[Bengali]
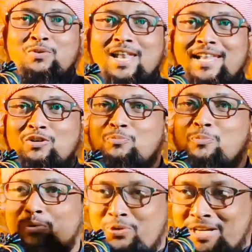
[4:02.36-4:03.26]
আল্লাহকে
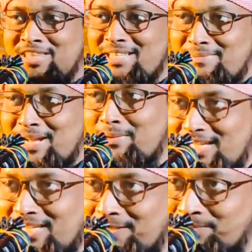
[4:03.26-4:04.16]
উপরে উঠিয়ে দিতে পারবো
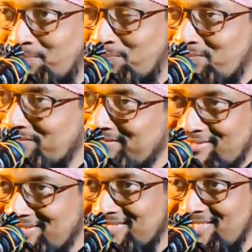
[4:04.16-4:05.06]
নাকি
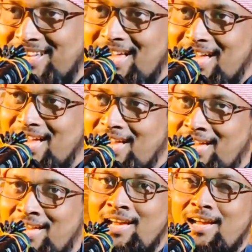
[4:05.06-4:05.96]
না
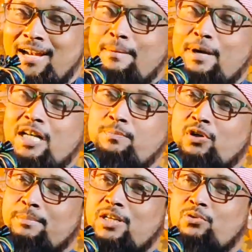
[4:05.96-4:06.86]
নামাজ
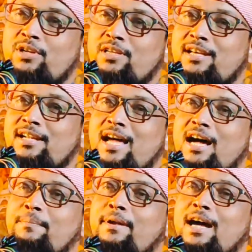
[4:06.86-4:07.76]
পড়বেন তো নিজের
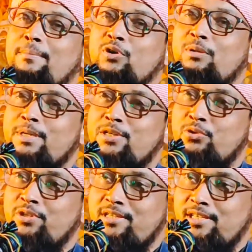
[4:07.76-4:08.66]
লাভ না পড়বেন
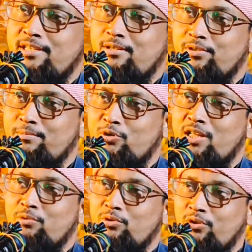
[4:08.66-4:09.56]
তো নিজের ক্ষতি
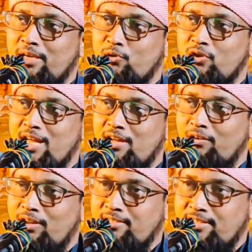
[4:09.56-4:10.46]
কথাগুলোকে মূল্যায়ন
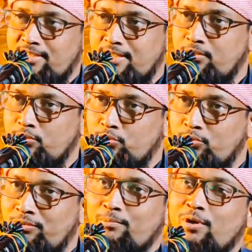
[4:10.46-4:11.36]
করার চেষ্টা করো
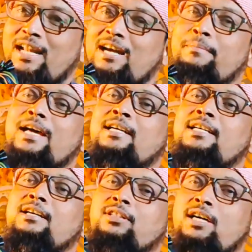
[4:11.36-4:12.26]
মনে রাখবেন
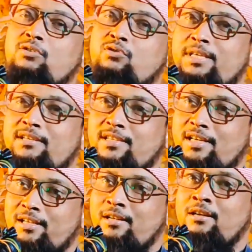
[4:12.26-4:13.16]
একটা কথা ঘুমিয়েছেন